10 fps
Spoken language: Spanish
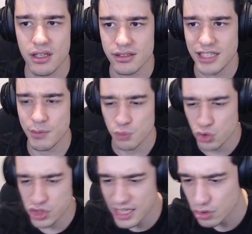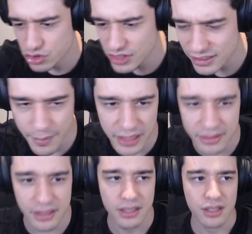Tenemos música
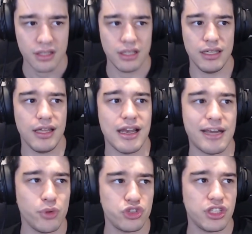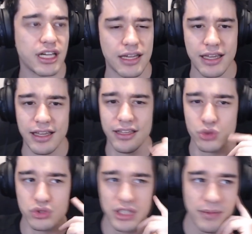constantemente y la música que
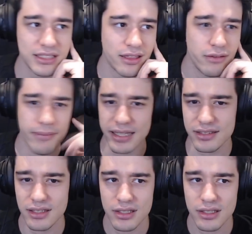escuchabas hace un mes